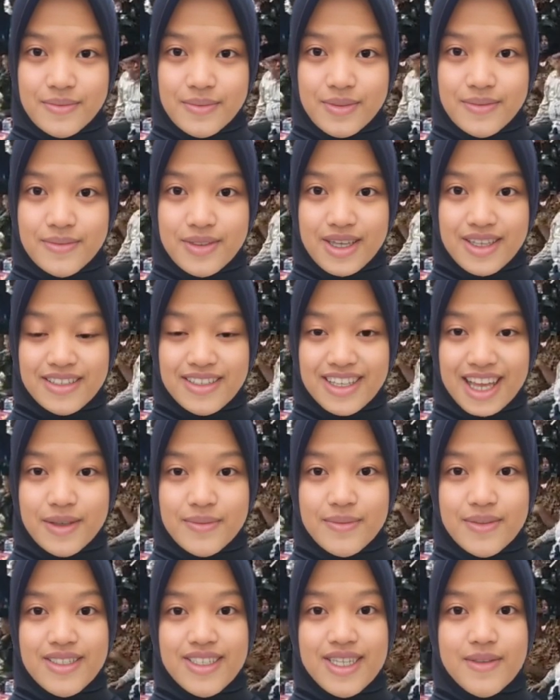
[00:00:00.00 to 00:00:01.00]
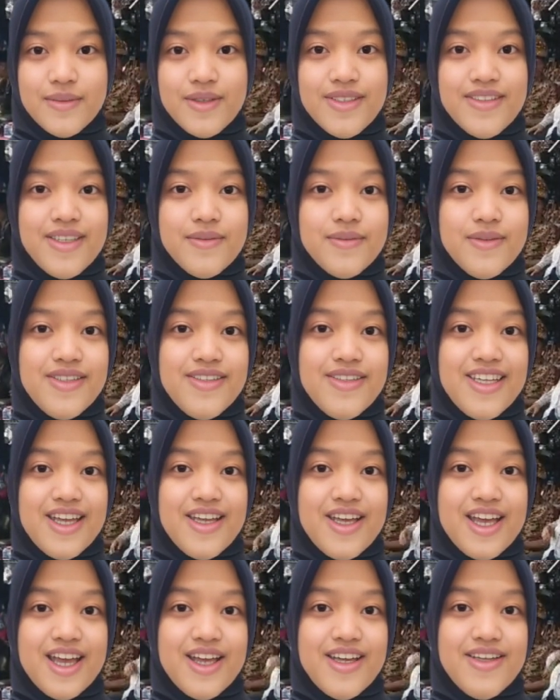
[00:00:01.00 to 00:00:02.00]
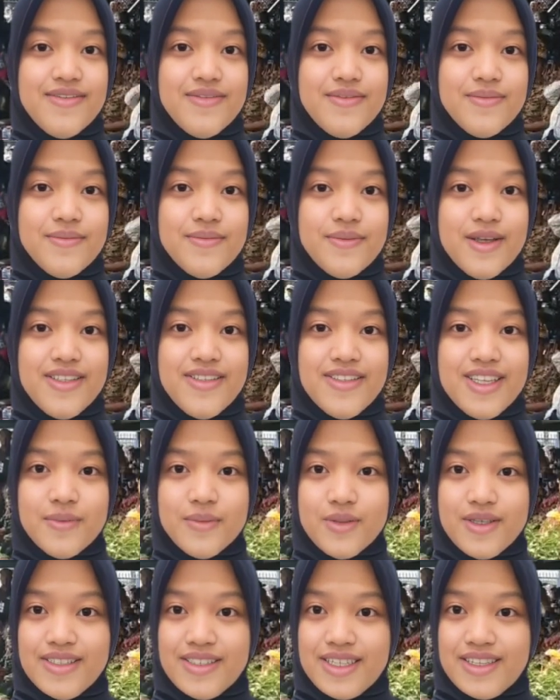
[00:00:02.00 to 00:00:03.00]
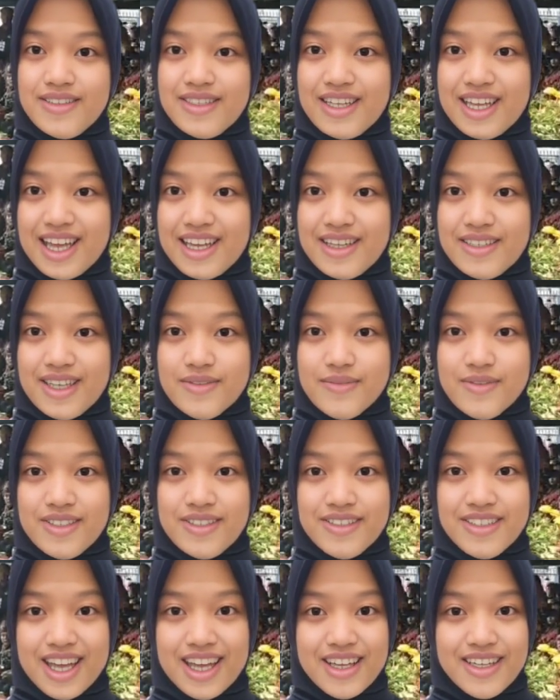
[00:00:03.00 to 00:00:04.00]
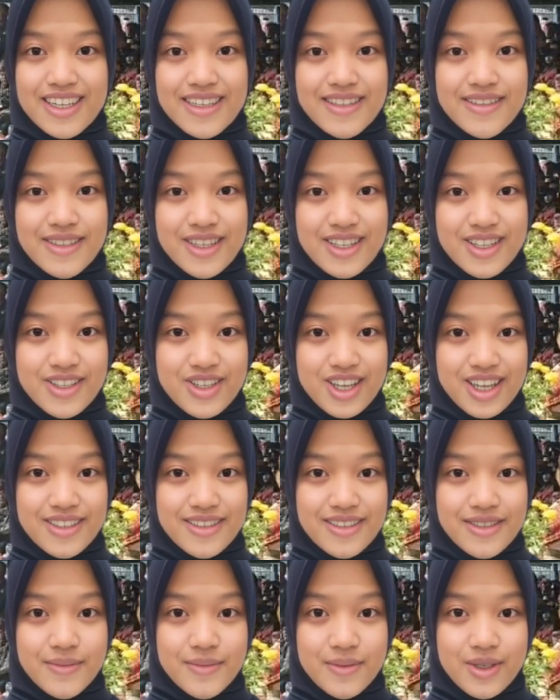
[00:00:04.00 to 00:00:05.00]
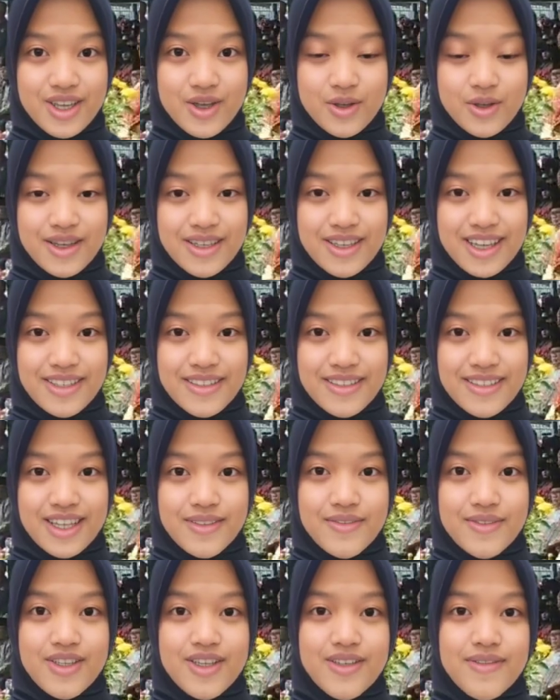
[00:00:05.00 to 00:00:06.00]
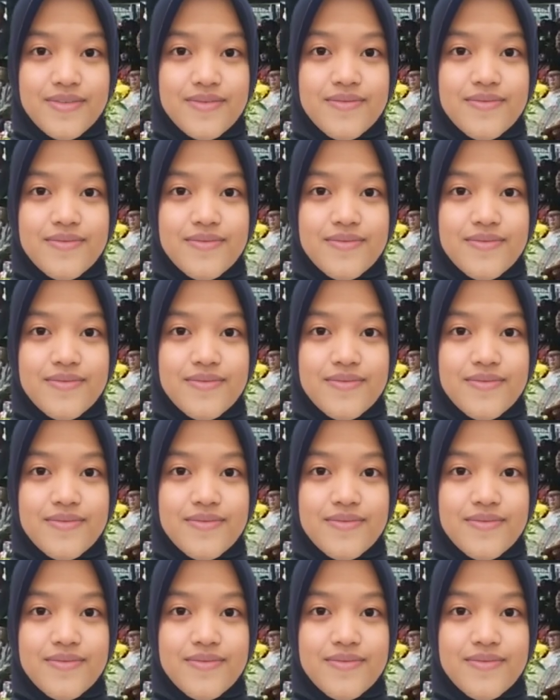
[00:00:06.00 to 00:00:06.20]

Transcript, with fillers: Pemirsa masih bersama saya, Marsa Presenter Artificial Intelligence Prioritas TV.